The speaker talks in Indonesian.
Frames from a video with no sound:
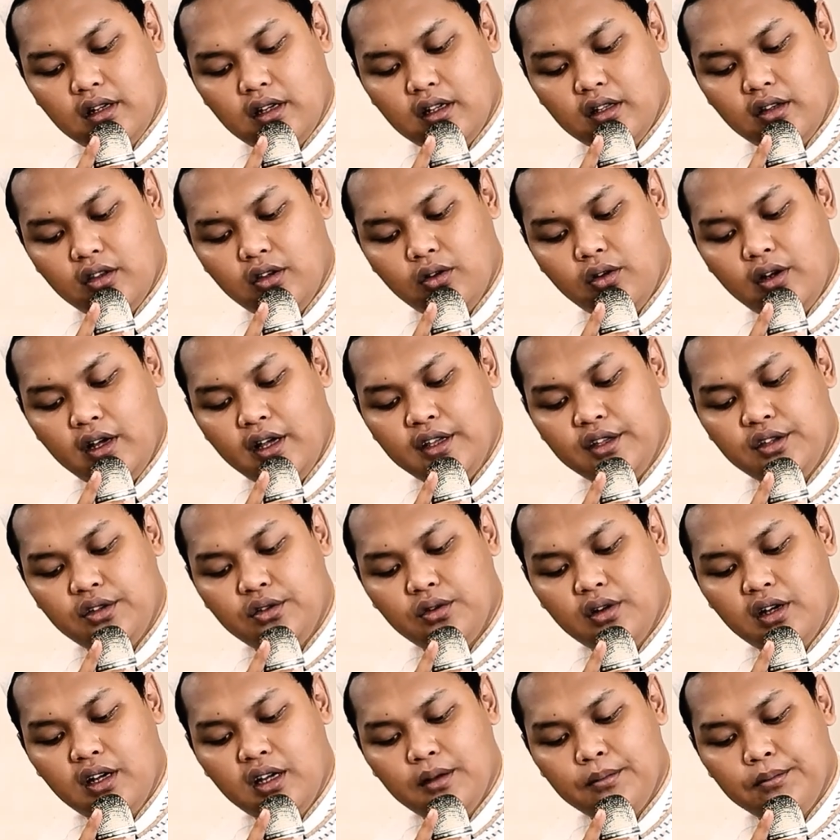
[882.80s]
atau
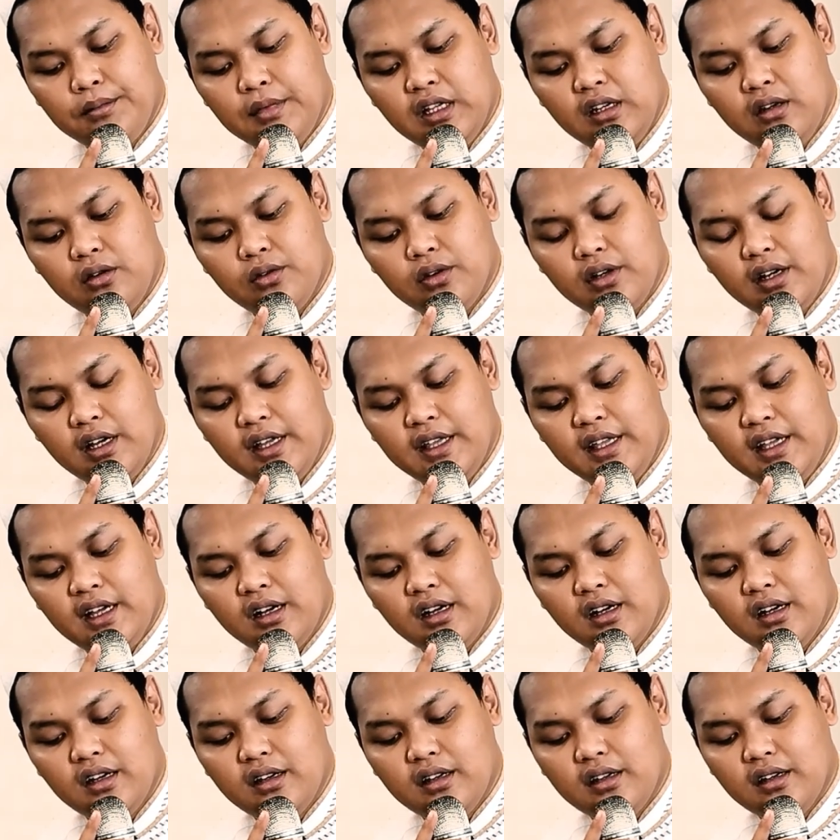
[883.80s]
ayu amiluka yang
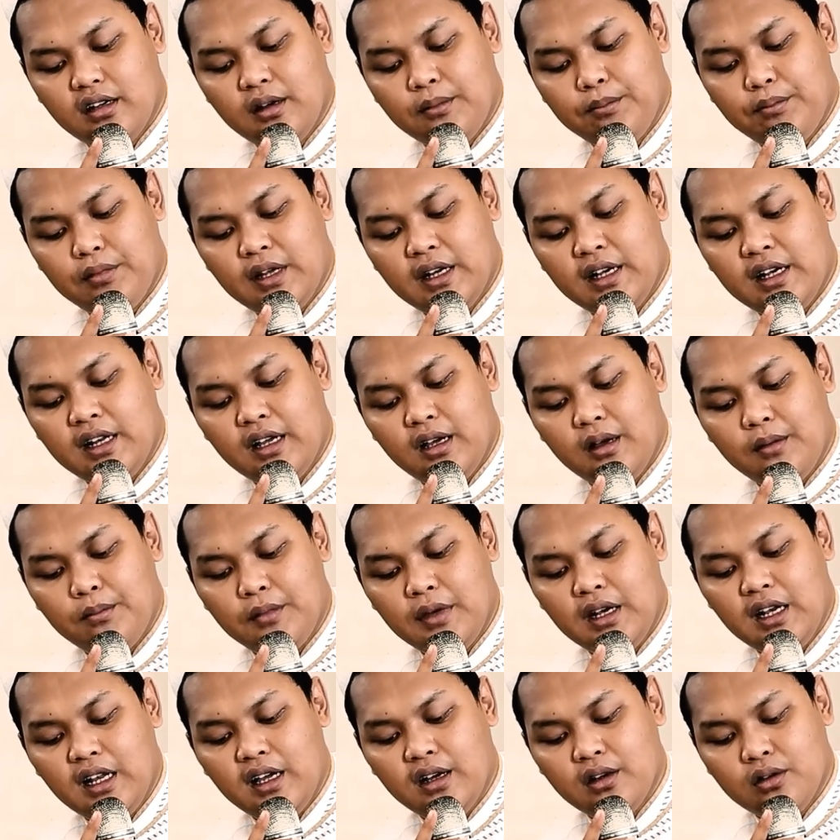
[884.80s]
kepada
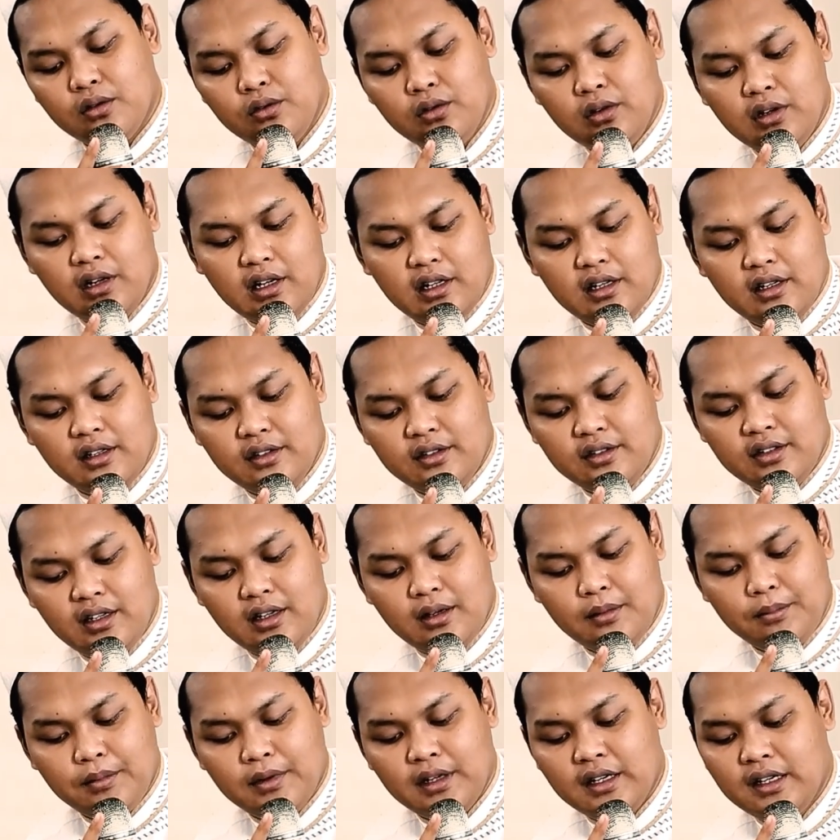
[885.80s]
melakukan
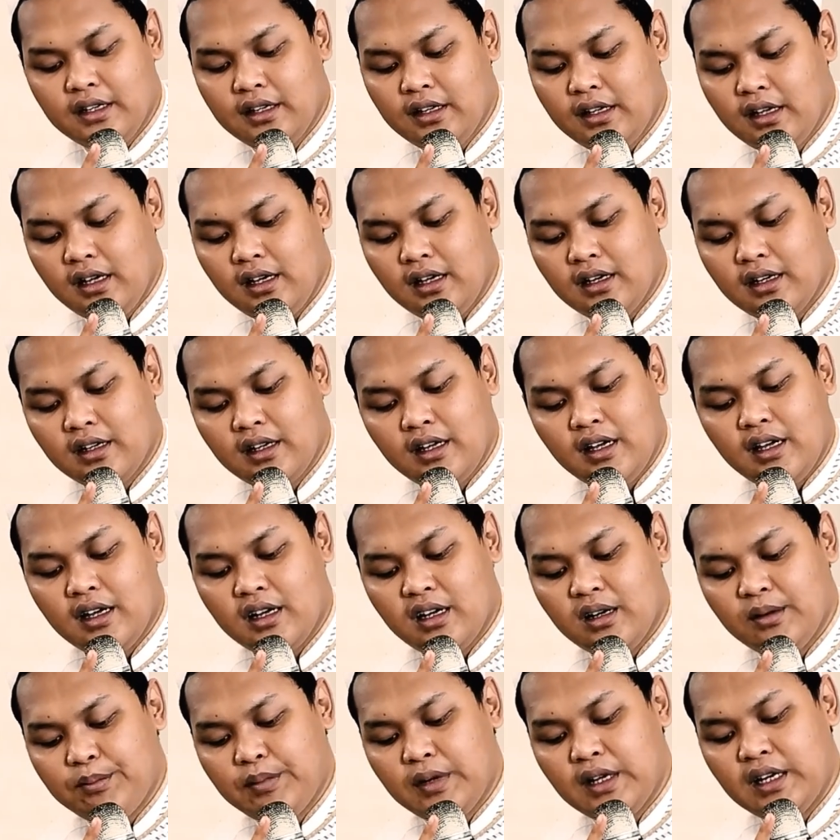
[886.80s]
siapa dia ka
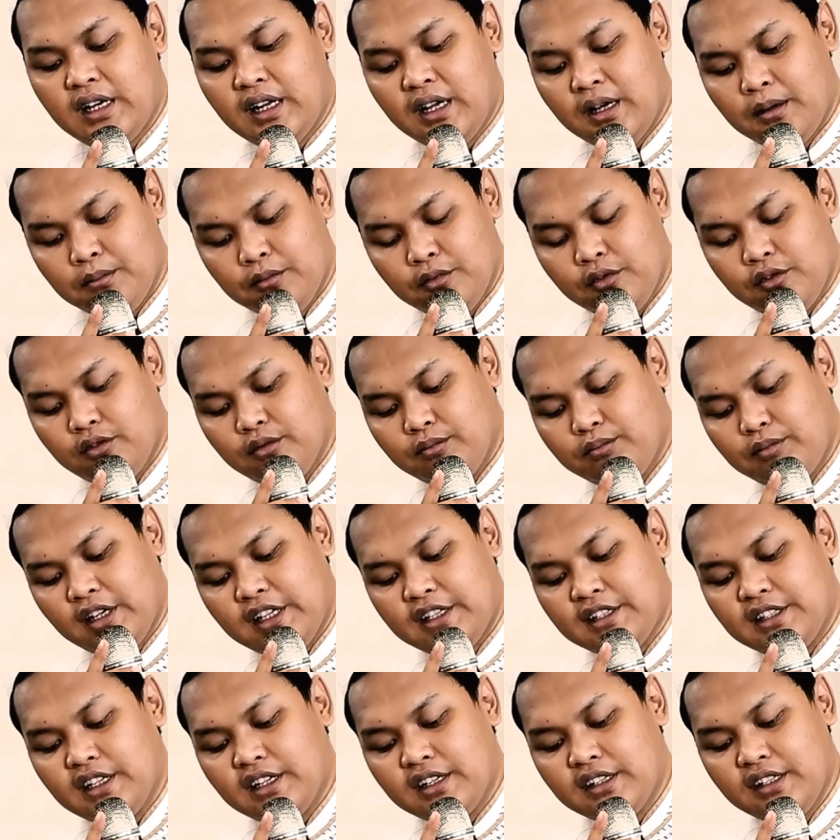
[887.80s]
kepadamu
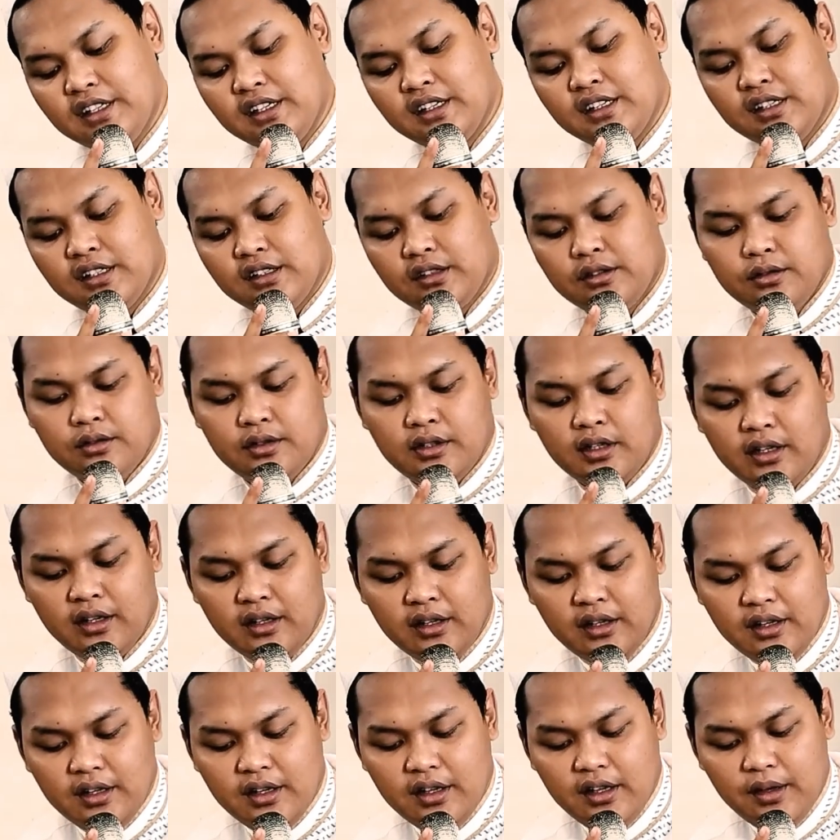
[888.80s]
panjangnya gitu ya
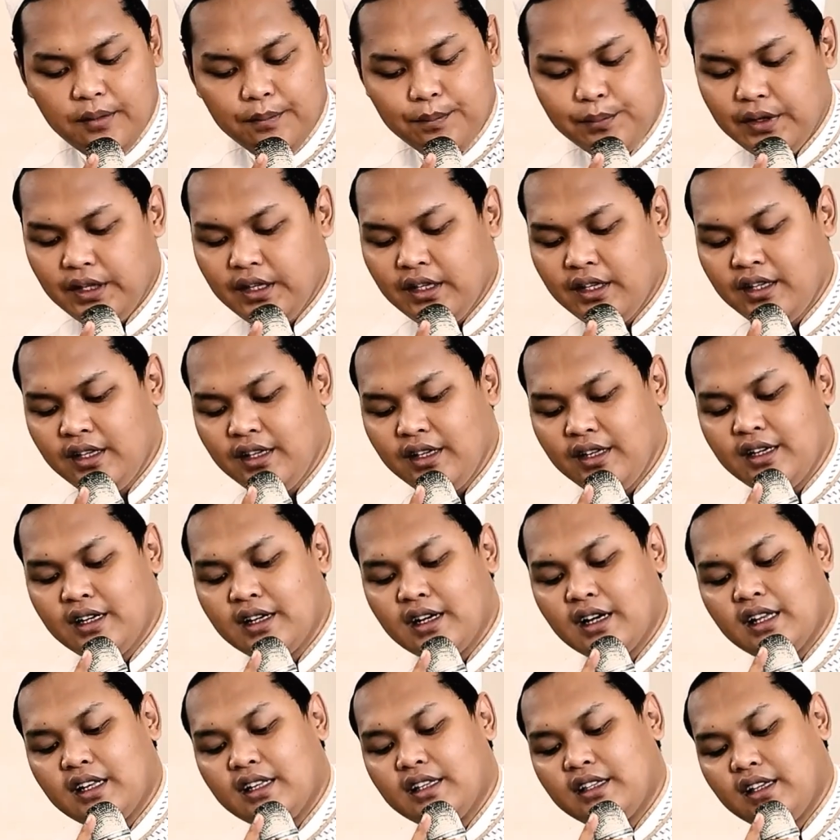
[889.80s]
bihi
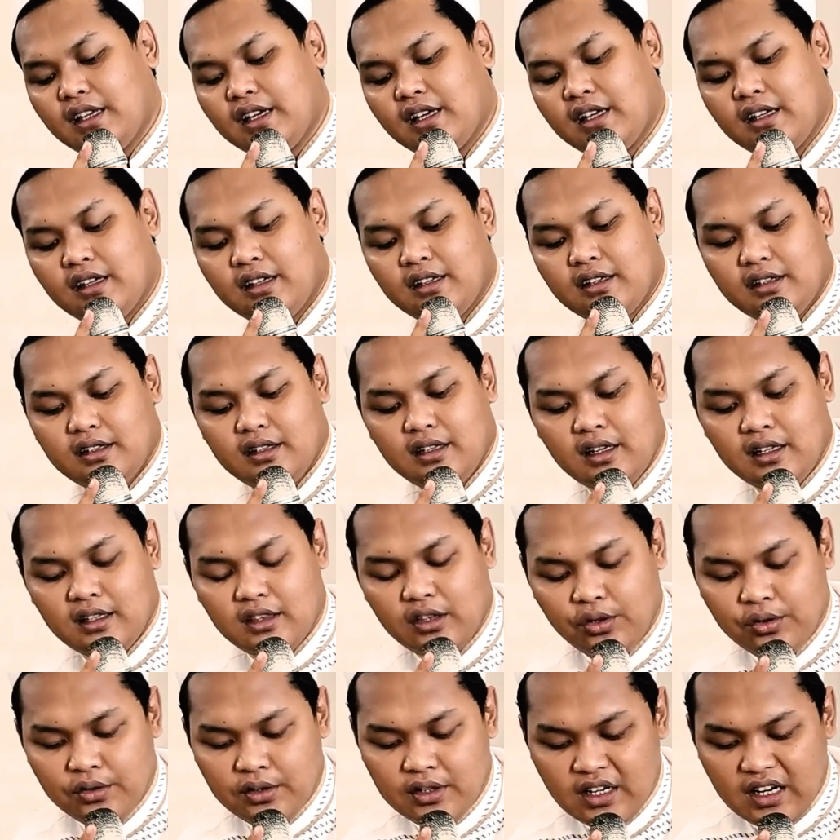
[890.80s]
dengannya
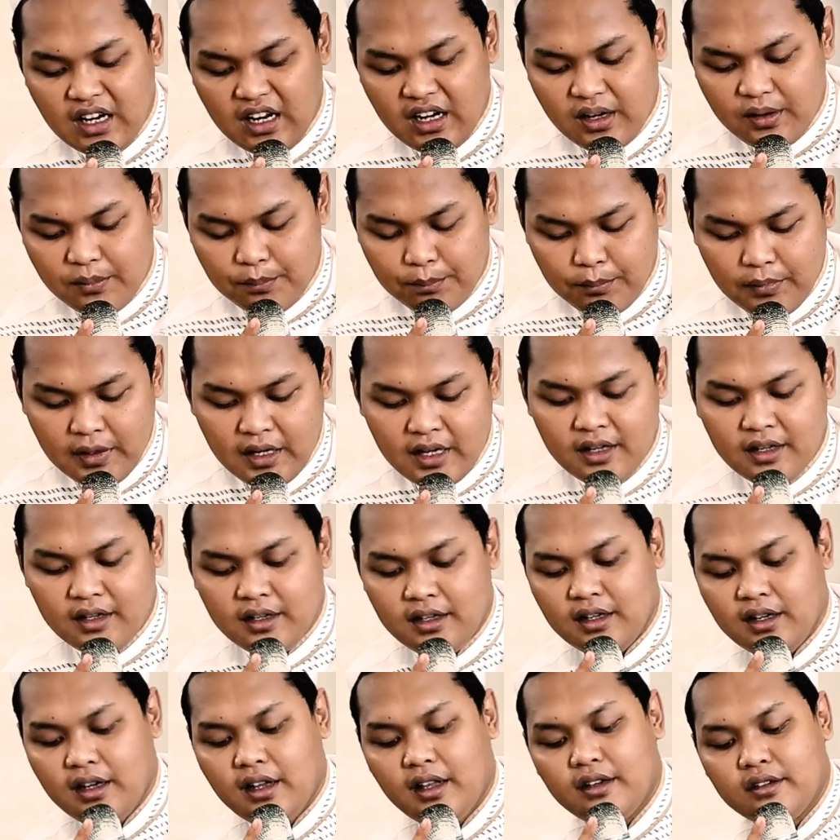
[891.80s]
atau dengan ma
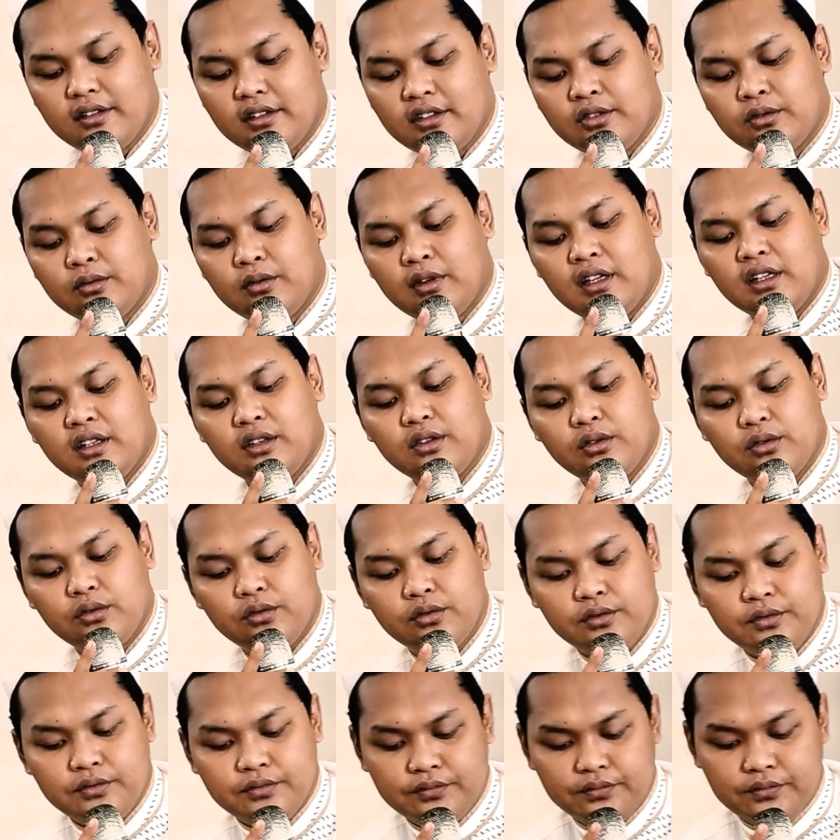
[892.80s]
dengan
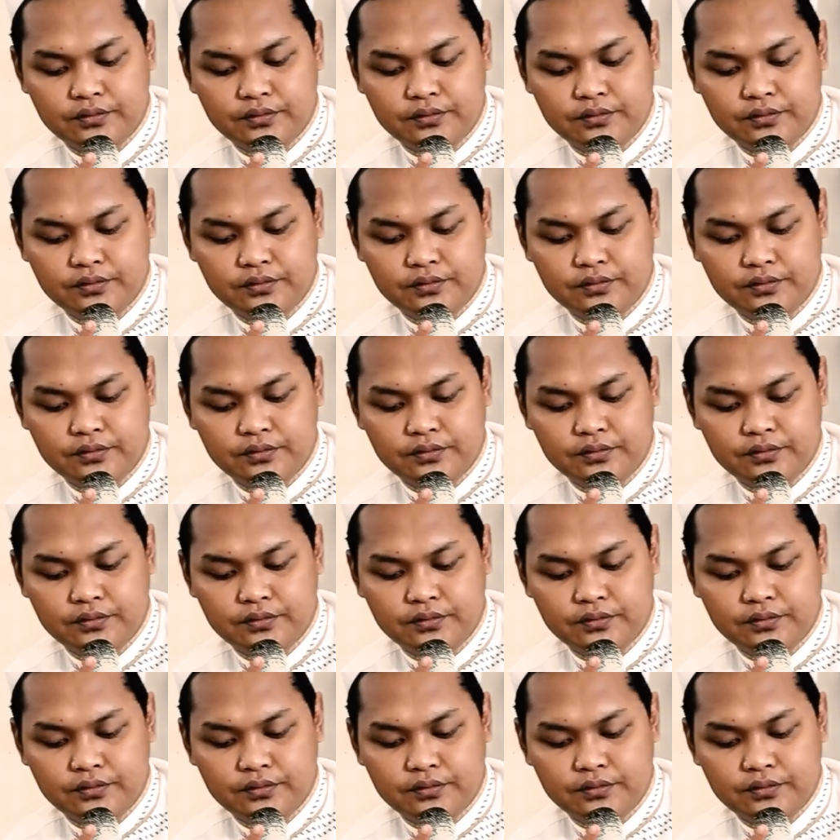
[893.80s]
sesuatu.